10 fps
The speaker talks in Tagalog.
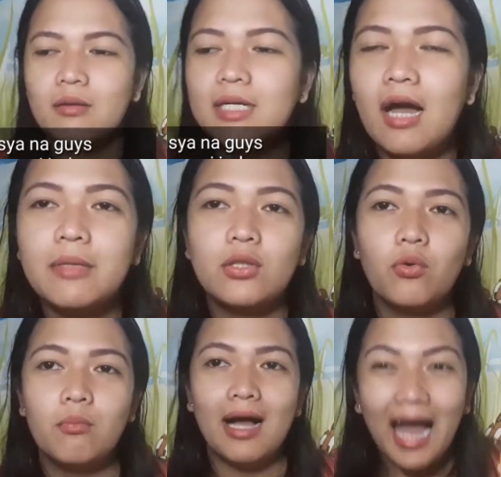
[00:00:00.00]
gamit
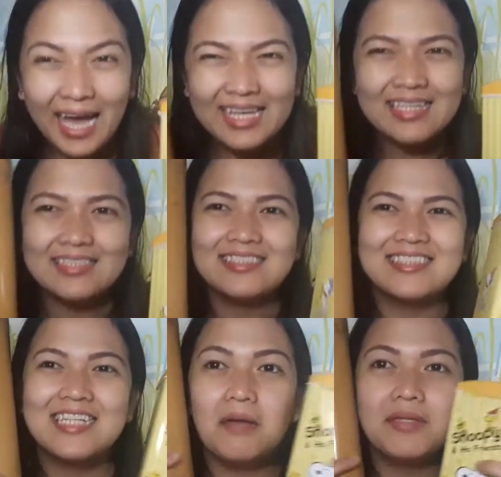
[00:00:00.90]
tong mga ay,
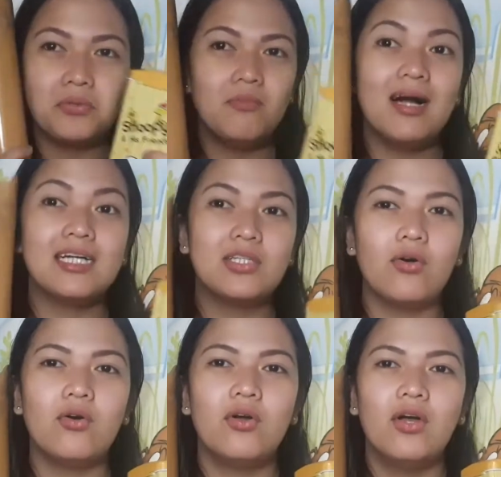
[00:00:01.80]
gamit tong mga
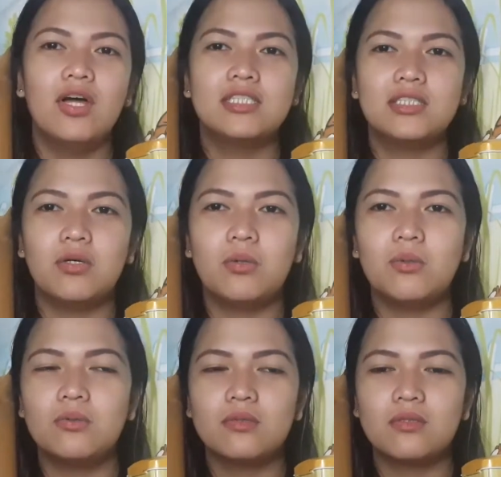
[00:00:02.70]
to.
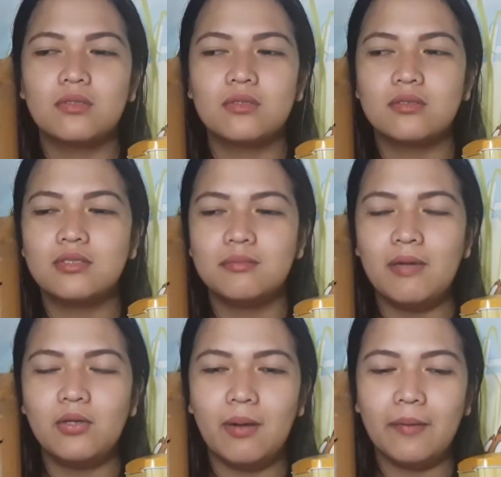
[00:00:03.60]
So
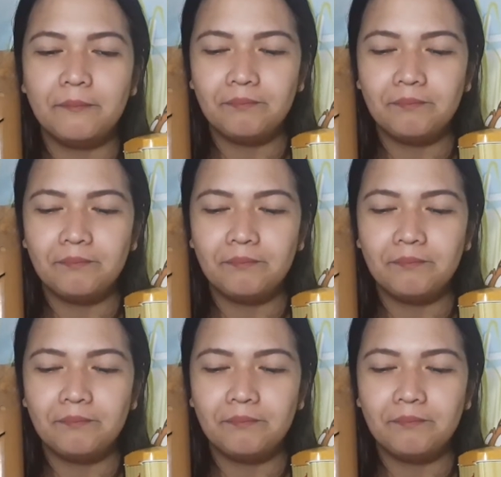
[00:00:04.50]
paano ba?